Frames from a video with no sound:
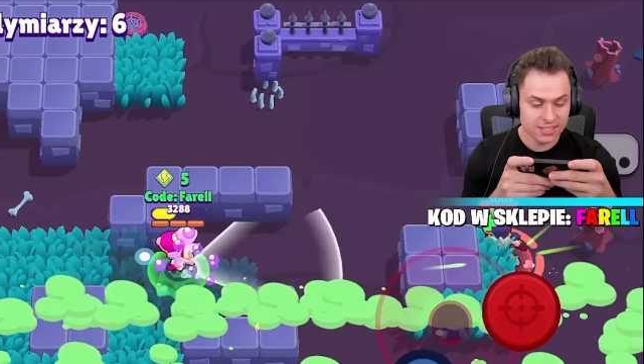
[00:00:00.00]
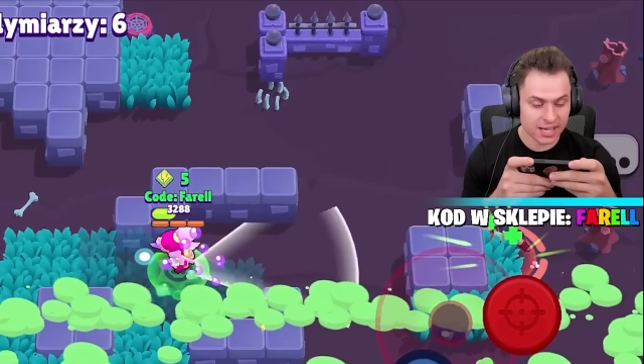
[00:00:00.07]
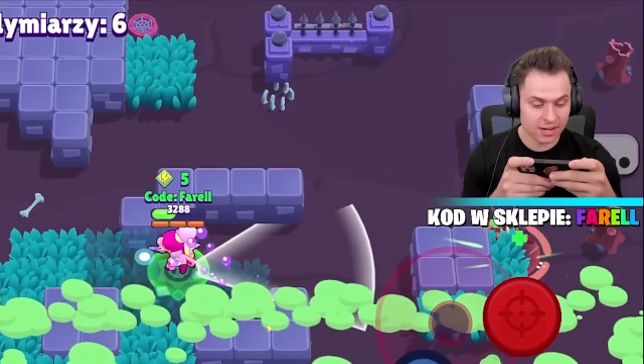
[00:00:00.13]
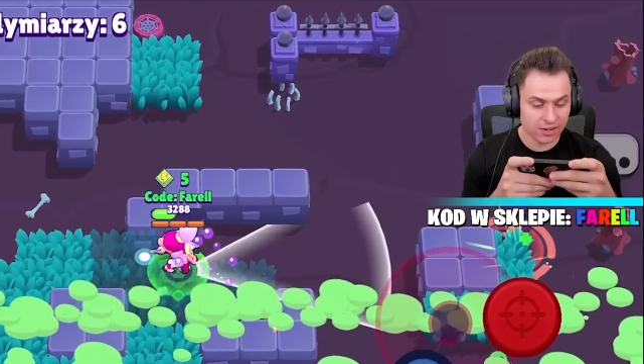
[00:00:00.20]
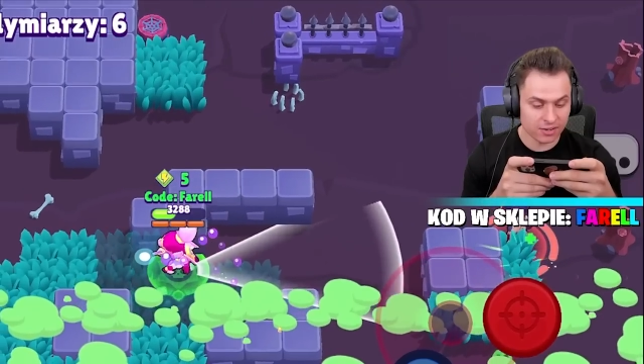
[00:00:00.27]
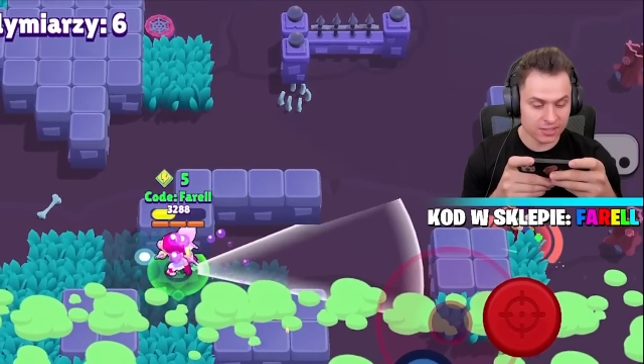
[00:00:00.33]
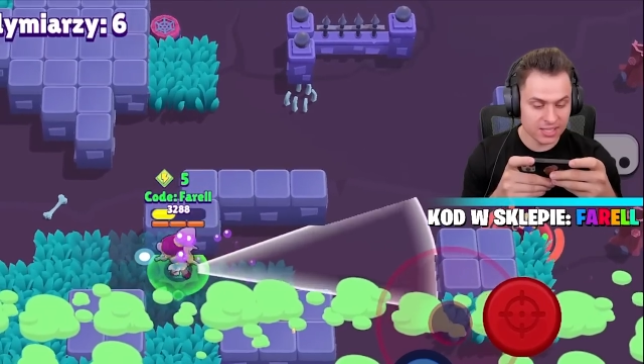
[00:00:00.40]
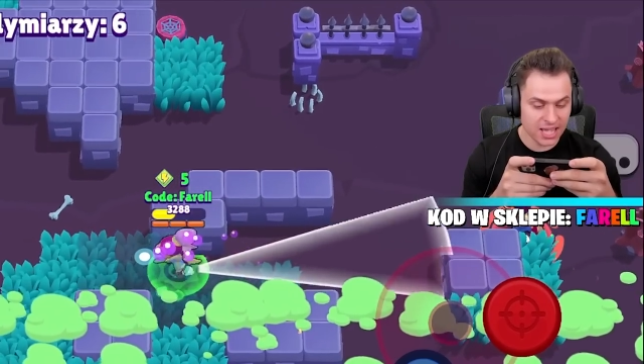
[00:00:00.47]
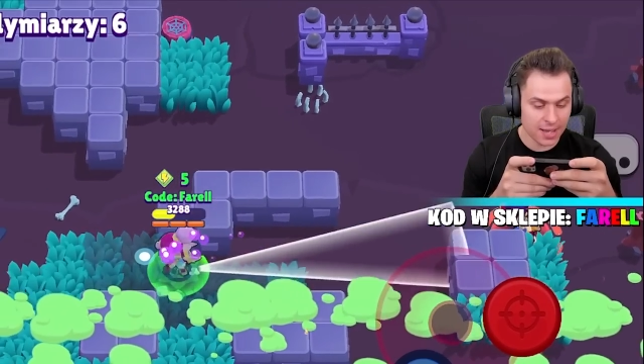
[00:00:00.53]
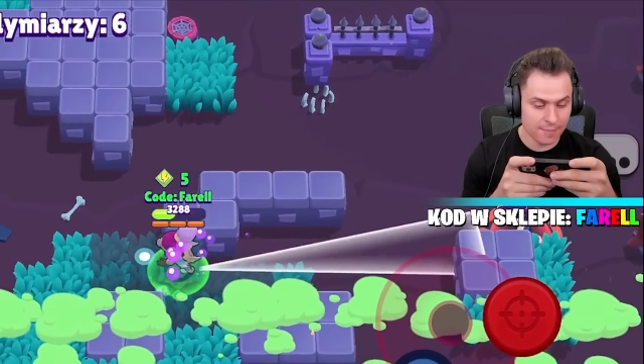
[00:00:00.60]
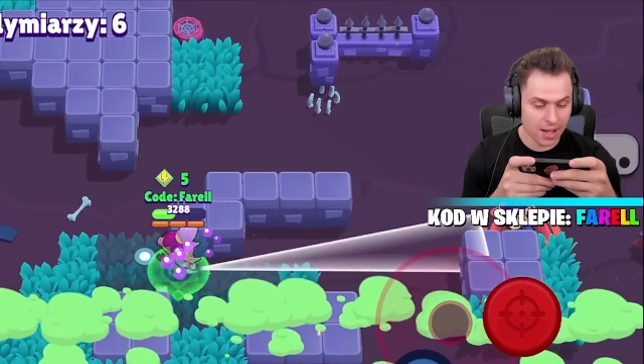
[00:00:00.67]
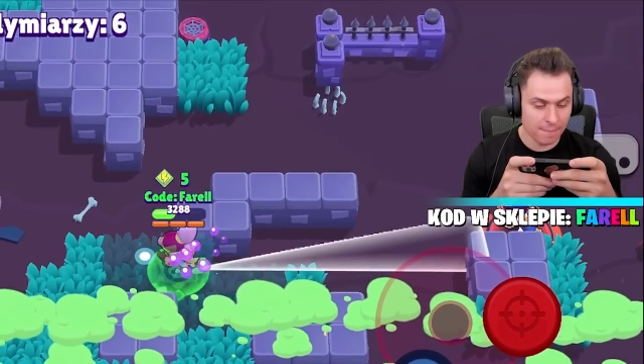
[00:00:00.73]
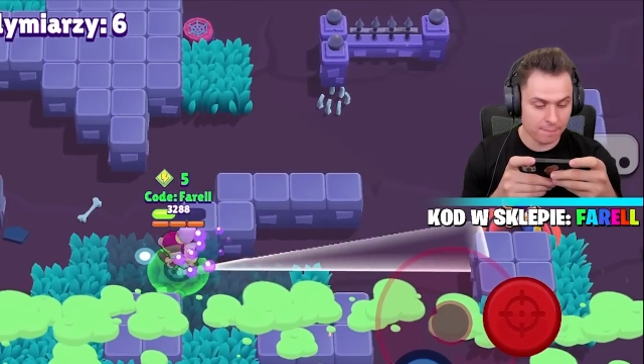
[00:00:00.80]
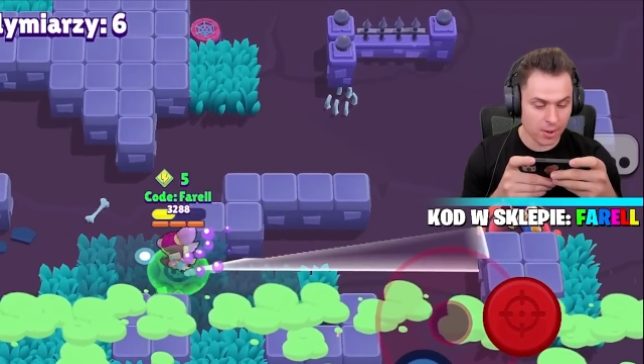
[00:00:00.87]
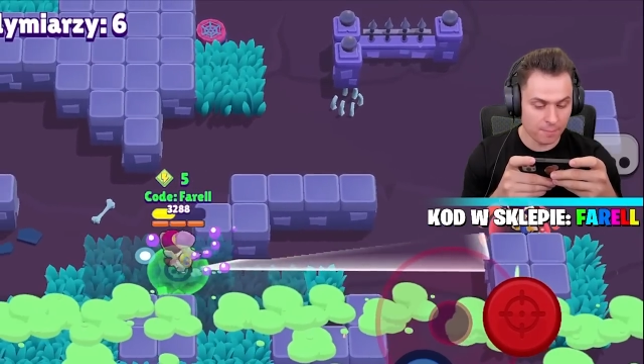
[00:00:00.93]
Nie no, nie
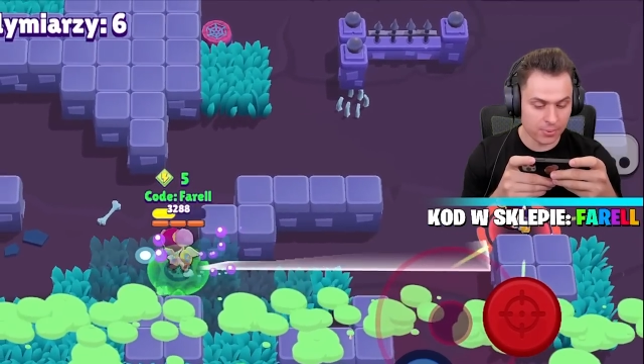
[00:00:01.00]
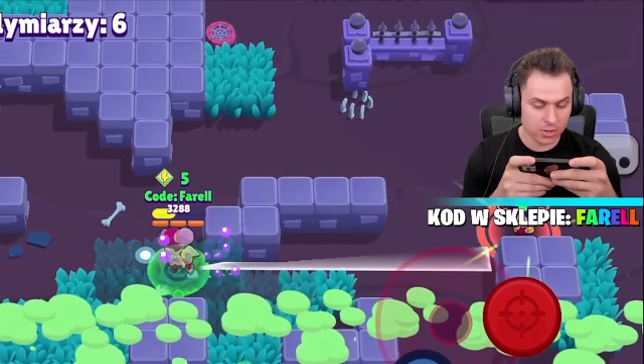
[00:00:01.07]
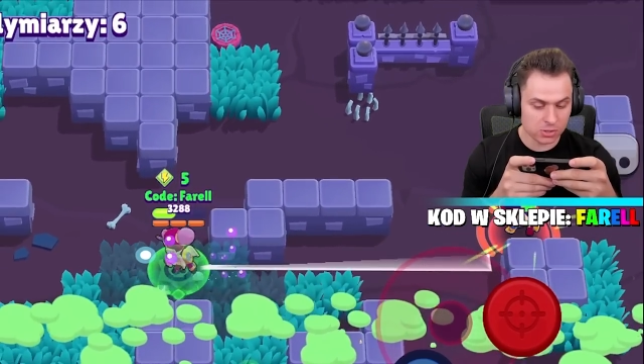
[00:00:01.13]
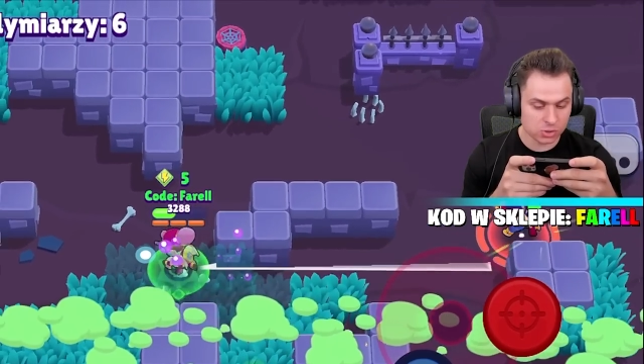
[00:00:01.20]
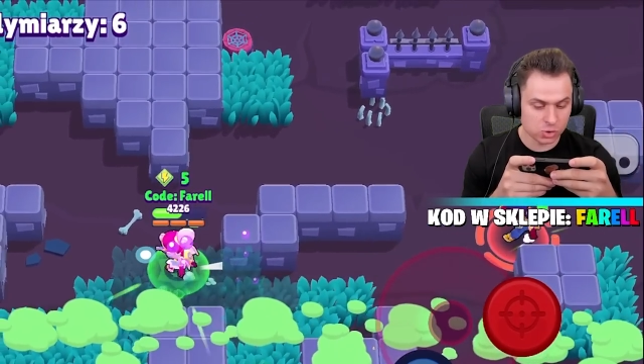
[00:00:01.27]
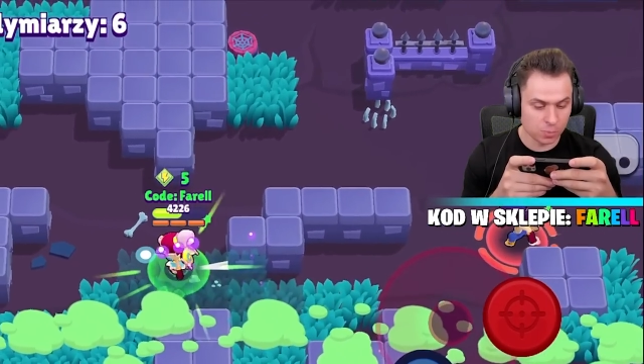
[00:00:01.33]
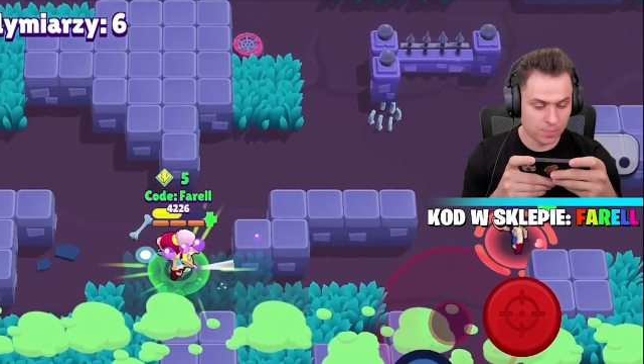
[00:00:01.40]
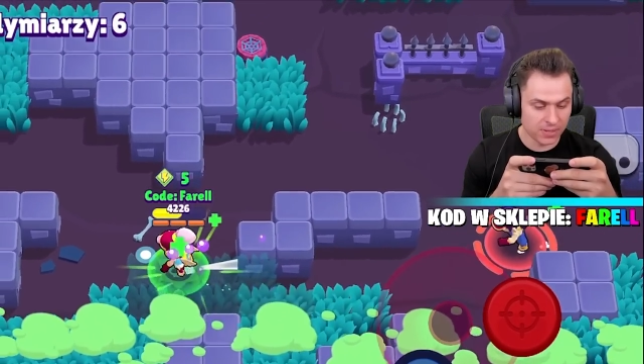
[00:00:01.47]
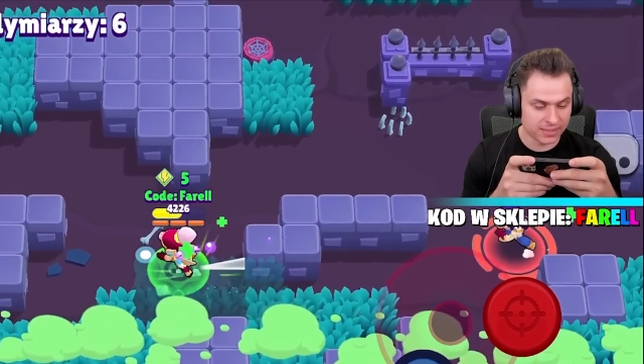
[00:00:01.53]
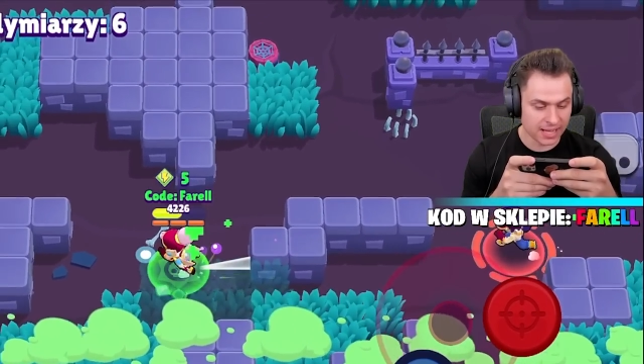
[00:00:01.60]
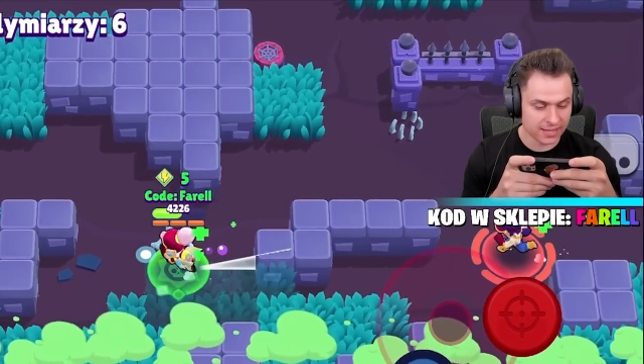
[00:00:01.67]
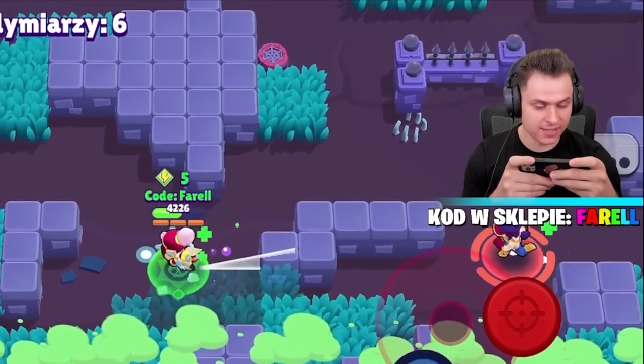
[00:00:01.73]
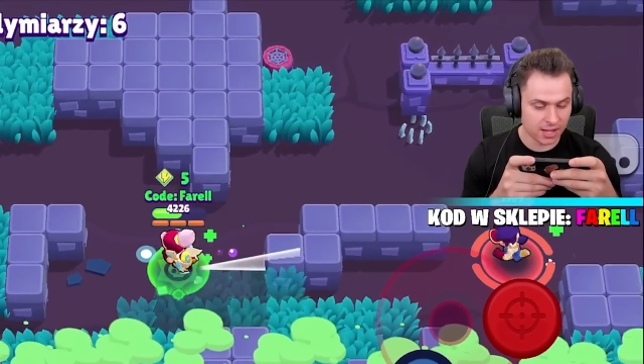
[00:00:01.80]
mam po prostu pytań.